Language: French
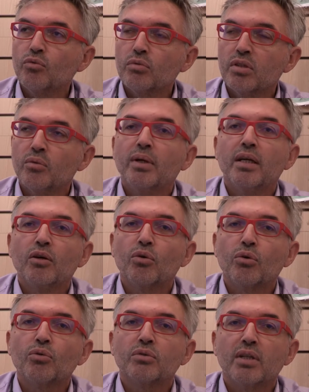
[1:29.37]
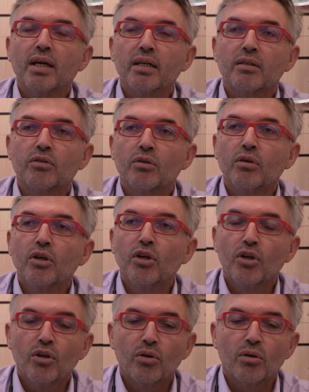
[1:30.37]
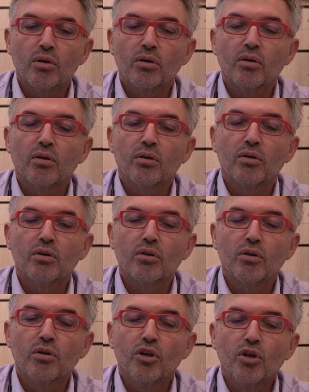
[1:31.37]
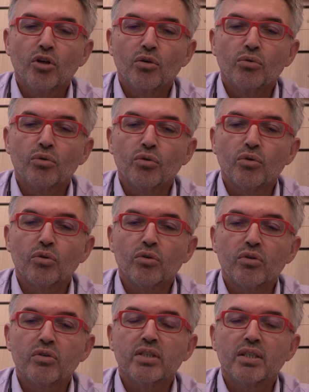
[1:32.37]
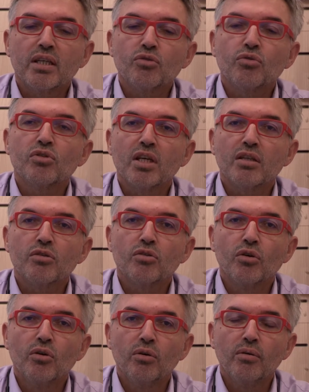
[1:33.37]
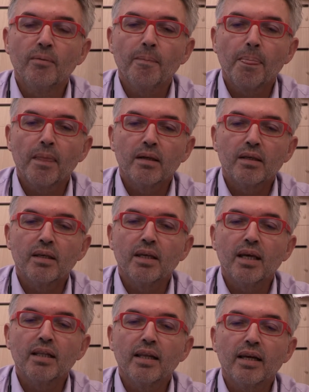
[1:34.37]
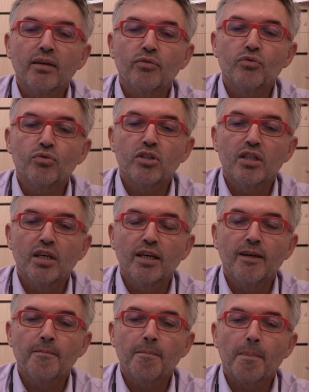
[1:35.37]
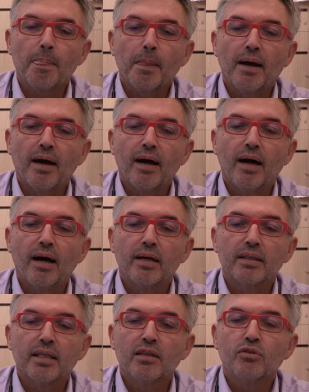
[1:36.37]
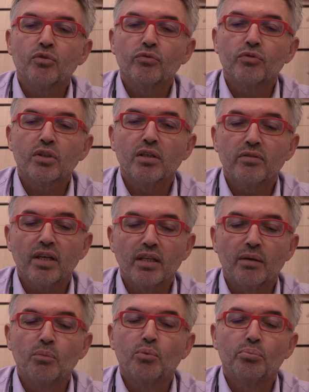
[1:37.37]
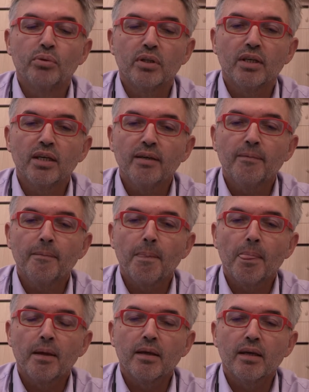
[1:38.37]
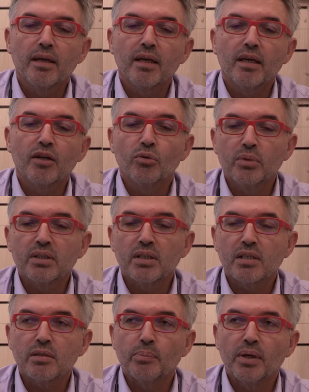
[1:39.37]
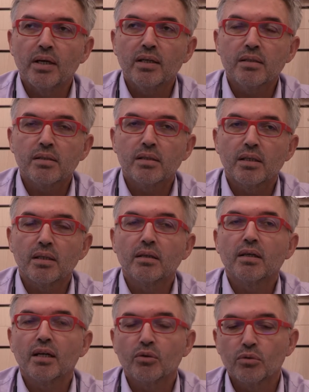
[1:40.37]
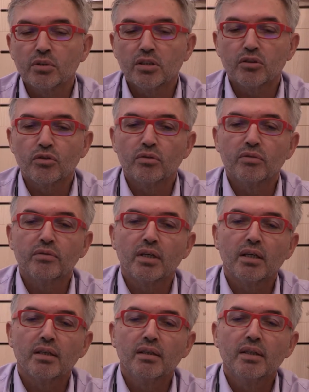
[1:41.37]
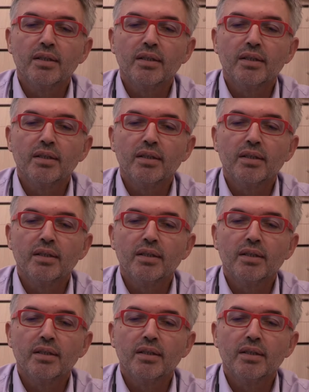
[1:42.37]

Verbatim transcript: Nous sommes allés au contact euh, de ces associations qui aident les réfugiés à, qui, sont, viennent à Montpellier et comment ça se passe et dans quelles conditions. Voilà.